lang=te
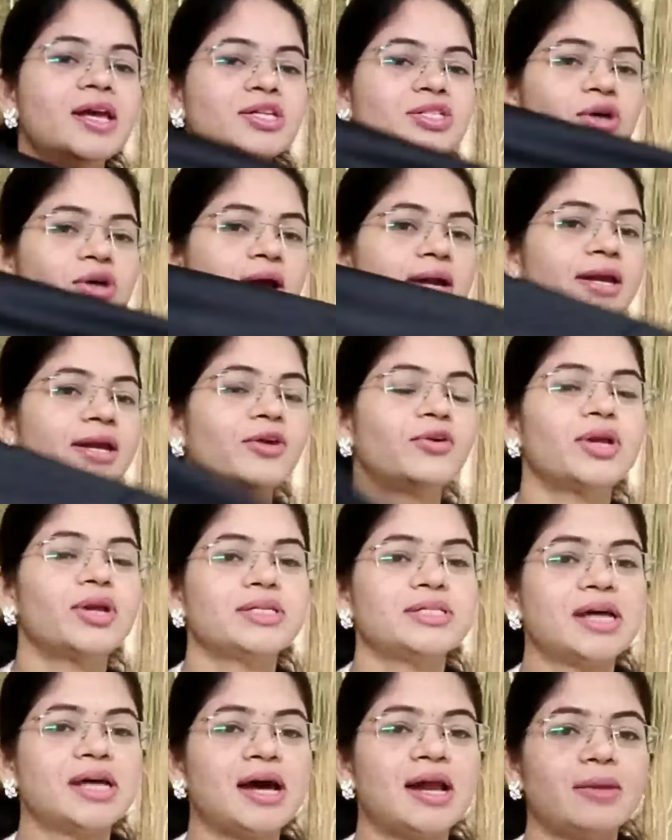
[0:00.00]
సో అన్నీ కూడా
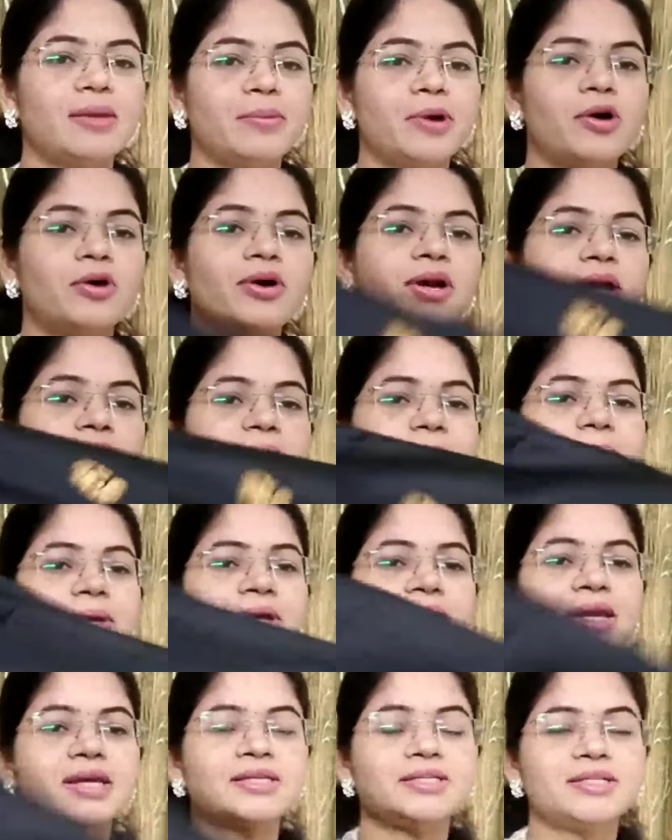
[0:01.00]
చాలా బాగున్నాయి
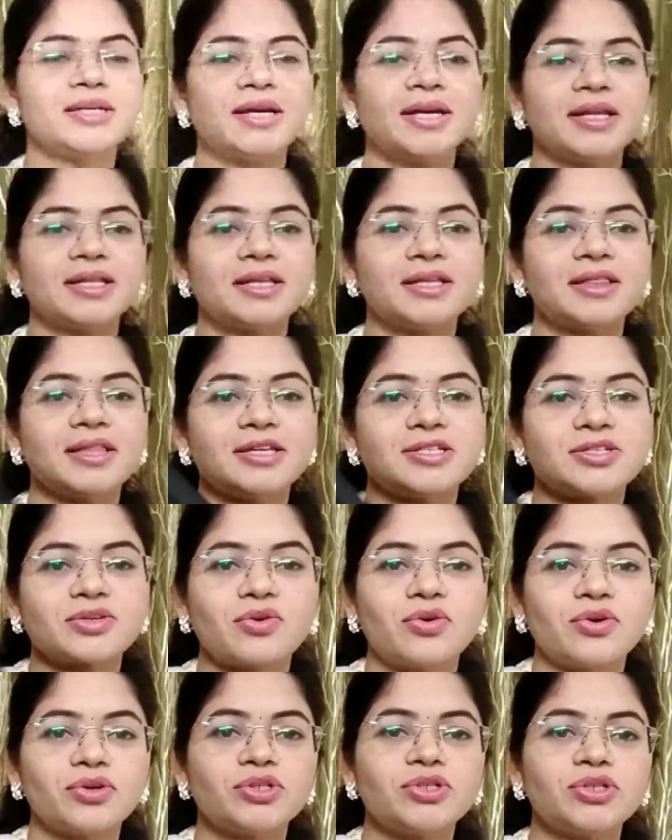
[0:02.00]
మీకు నచ్చినట్టయితే
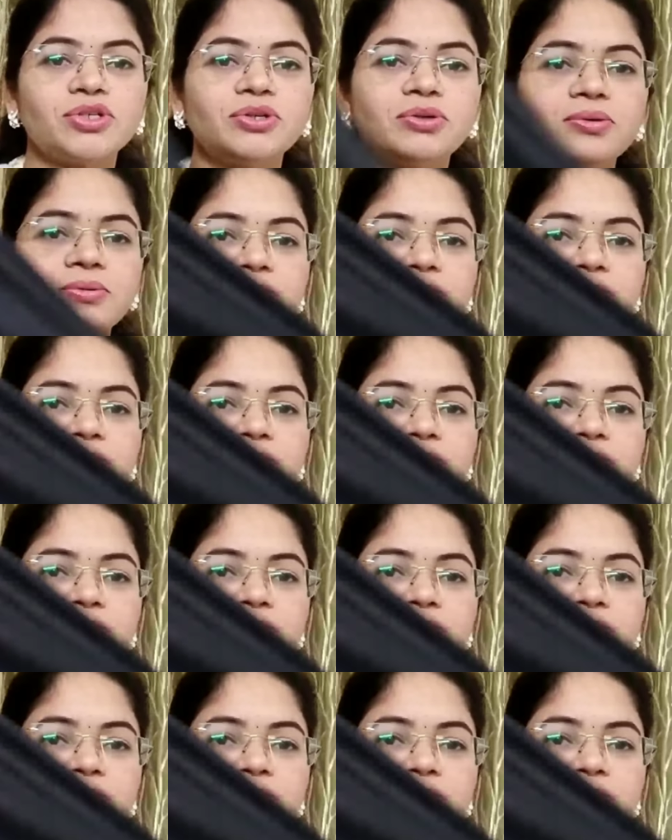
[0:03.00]
తీసుకోవచ్చు